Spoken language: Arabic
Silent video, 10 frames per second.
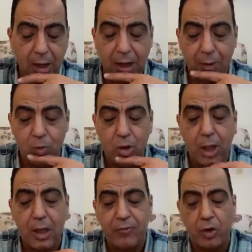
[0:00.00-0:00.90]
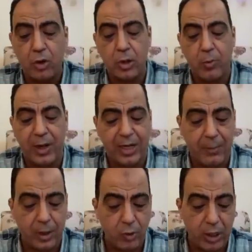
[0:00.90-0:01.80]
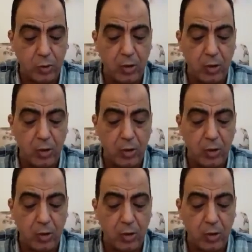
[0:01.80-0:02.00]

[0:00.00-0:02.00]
المطلقه في رؤيه المباراه كما يريد